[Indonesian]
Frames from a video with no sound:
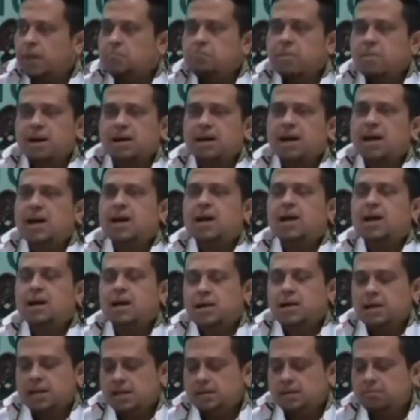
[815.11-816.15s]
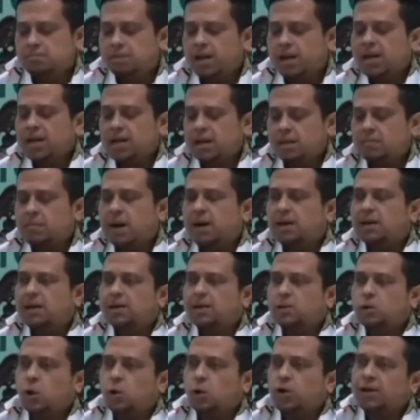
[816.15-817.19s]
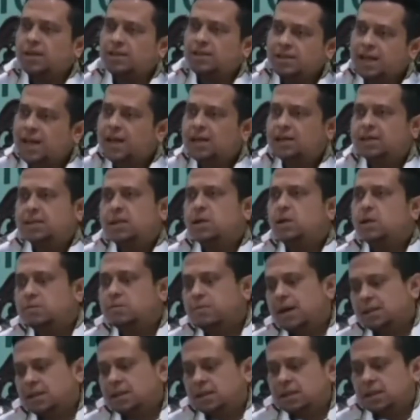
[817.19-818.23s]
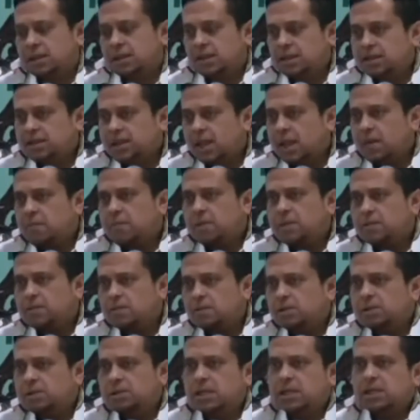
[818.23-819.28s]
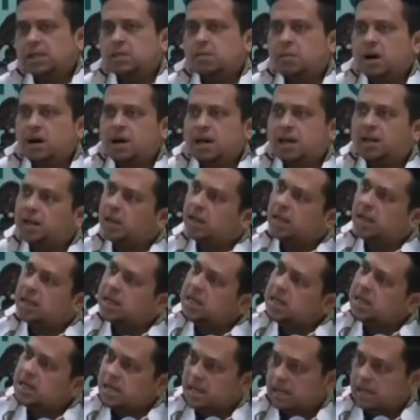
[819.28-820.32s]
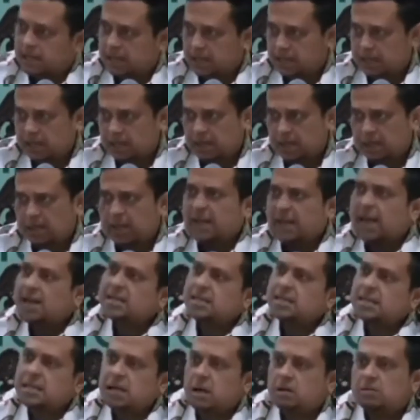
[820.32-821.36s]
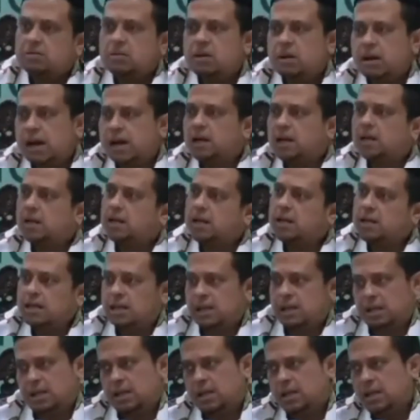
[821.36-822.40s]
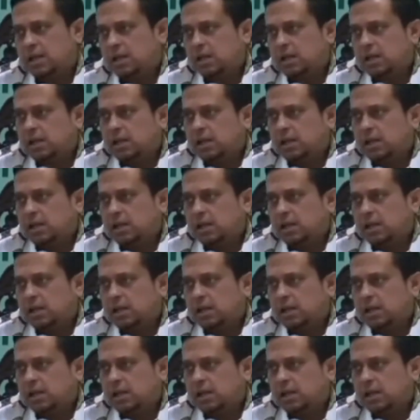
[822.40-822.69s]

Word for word: Maka Ibrahim adalah tokoh yang sangat dihormati. Islam menyebutnya sebagai Al-Khalil, kekasih Allah Al-Khalil.